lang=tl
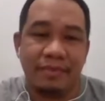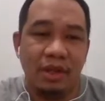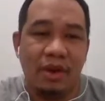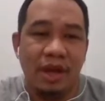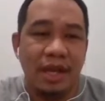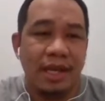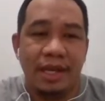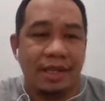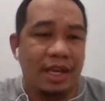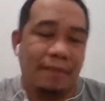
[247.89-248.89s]
No?
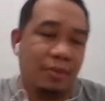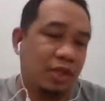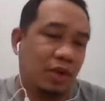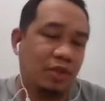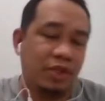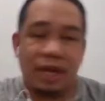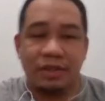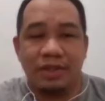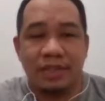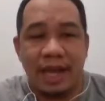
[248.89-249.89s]
Hindi lang po sa
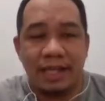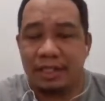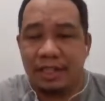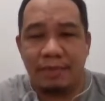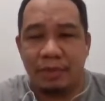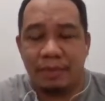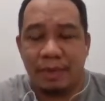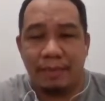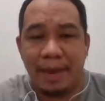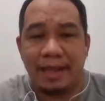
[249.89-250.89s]
construction sites, hindi lang po sa
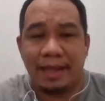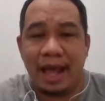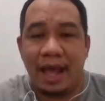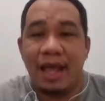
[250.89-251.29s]
mga planta,